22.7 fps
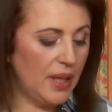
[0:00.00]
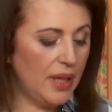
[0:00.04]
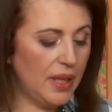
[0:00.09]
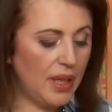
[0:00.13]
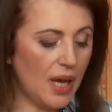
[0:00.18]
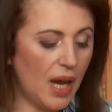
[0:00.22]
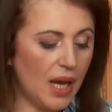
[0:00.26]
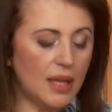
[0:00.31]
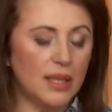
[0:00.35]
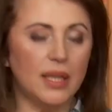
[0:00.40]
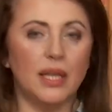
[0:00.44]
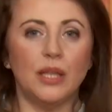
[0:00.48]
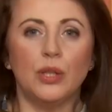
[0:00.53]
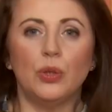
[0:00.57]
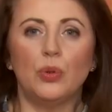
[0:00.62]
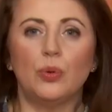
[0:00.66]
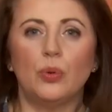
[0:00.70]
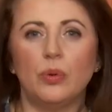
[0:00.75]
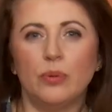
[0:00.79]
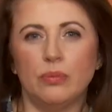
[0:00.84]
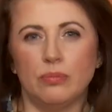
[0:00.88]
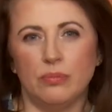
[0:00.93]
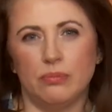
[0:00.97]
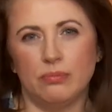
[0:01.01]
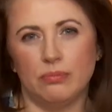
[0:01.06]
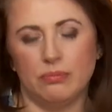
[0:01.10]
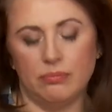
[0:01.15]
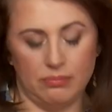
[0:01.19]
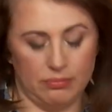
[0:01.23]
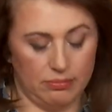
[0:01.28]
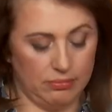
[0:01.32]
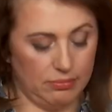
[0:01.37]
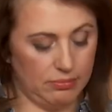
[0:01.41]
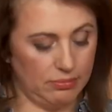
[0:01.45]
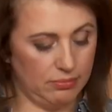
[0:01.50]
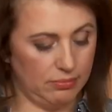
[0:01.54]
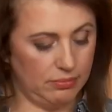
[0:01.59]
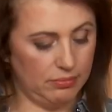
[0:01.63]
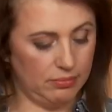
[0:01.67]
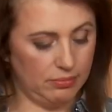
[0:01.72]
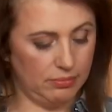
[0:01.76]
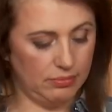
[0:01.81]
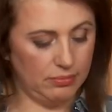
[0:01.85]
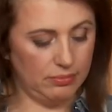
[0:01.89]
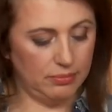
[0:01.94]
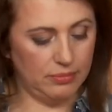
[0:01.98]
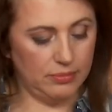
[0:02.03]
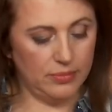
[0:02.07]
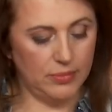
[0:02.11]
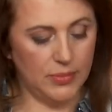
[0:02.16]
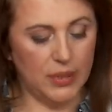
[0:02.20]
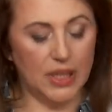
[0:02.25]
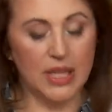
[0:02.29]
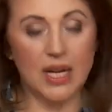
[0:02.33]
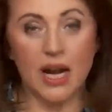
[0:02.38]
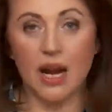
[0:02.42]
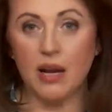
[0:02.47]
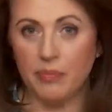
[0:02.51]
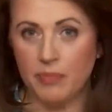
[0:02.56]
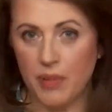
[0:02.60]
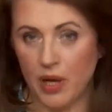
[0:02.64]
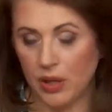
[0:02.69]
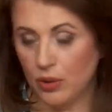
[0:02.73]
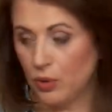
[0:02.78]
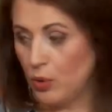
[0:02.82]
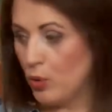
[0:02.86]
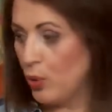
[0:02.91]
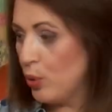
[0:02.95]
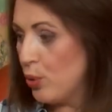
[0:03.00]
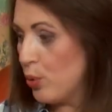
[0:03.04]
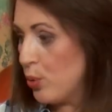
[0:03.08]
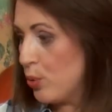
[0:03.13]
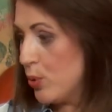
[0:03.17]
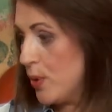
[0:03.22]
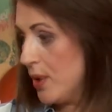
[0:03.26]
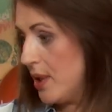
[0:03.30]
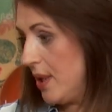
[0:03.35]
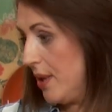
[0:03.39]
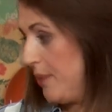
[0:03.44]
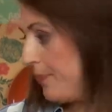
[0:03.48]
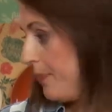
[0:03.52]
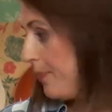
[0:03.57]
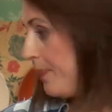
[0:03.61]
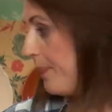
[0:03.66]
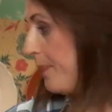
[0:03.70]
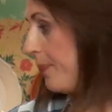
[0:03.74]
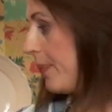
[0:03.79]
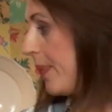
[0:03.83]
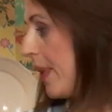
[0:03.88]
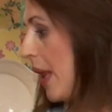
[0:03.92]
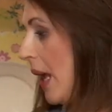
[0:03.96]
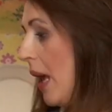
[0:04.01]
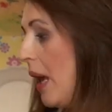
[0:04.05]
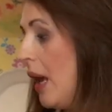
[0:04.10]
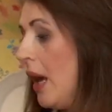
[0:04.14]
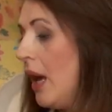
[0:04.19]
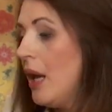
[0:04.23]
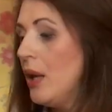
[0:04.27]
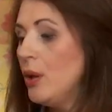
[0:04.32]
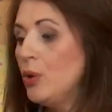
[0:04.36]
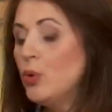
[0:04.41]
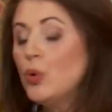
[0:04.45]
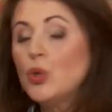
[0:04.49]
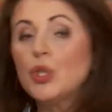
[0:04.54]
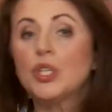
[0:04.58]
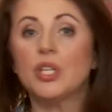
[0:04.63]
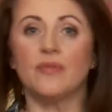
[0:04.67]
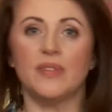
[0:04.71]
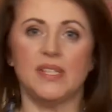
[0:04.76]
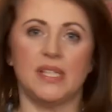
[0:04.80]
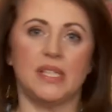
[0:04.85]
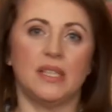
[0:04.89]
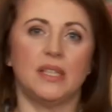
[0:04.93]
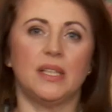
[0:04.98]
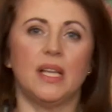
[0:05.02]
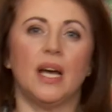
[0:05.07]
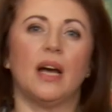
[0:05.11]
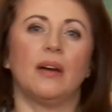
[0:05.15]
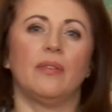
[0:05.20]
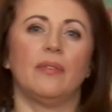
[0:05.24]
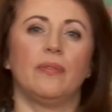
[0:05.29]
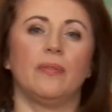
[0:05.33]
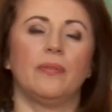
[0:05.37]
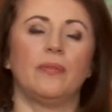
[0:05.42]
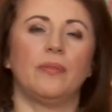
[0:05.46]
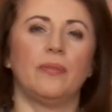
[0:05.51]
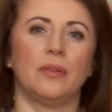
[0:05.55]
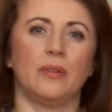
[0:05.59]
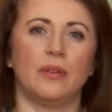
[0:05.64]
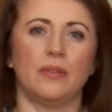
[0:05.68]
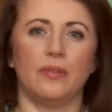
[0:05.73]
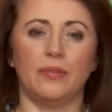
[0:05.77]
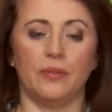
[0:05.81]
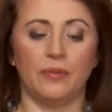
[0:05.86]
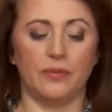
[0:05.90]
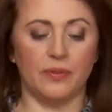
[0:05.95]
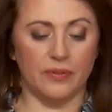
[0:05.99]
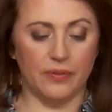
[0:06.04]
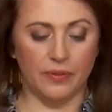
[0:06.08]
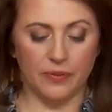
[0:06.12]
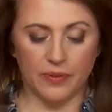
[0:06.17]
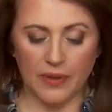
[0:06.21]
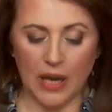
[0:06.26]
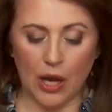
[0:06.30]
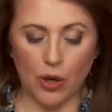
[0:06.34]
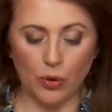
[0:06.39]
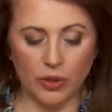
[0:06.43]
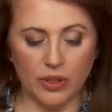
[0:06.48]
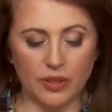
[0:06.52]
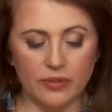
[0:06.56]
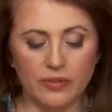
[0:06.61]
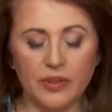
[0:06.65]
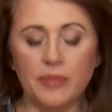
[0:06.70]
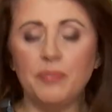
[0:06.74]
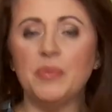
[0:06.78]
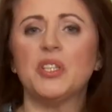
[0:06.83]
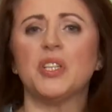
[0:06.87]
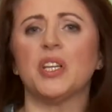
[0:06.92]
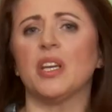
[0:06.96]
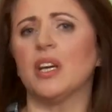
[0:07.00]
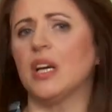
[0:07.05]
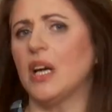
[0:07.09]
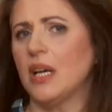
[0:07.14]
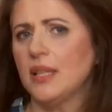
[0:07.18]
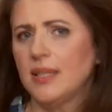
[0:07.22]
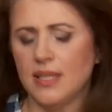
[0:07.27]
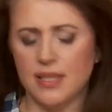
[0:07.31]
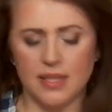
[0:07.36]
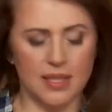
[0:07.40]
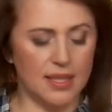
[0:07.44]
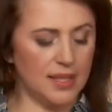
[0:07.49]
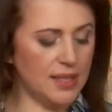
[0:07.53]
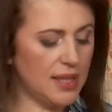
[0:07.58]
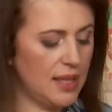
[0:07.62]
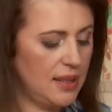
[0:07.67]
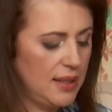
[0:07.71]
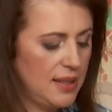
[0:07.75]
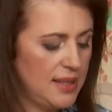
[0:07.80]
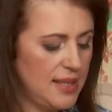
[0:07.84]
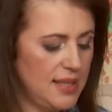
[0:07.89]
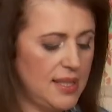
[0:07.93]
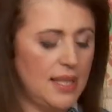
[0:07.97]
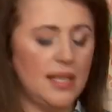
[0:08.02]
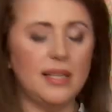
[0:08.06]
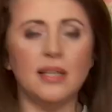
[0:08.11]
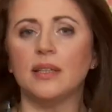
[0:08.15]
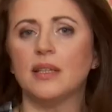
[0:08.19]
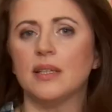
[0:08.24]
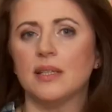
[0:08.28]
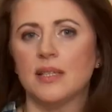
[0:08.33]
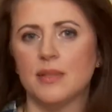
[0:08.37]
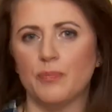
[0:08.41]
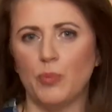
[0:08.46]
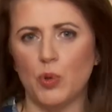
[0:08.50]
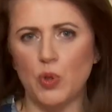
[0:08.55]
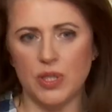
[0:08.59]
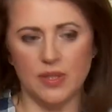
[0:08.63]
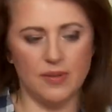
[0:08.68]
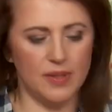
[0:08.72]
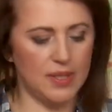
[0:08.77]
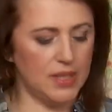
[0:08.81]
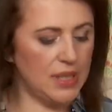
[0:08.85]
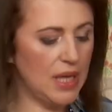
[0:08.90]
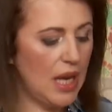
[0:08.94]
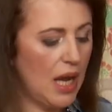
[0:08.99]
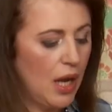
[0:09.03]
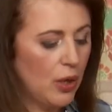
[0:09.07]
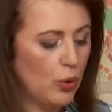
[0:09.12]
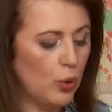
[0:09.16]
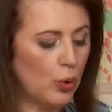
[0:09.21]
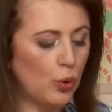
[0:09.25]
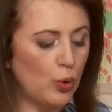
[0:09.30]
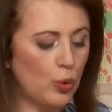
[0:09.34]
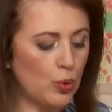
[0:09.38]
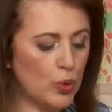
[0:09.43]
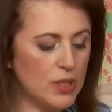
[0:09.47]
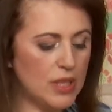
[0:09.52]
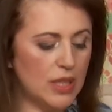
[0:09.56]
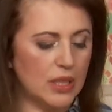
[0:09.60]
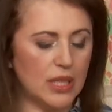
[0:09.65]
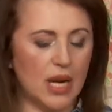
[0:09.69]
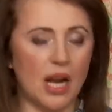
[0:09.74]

Я кладу крахмал кукурузный. Лучше всегда в, в какой-то выпечке, кондитерских изделиях использовать кукурузный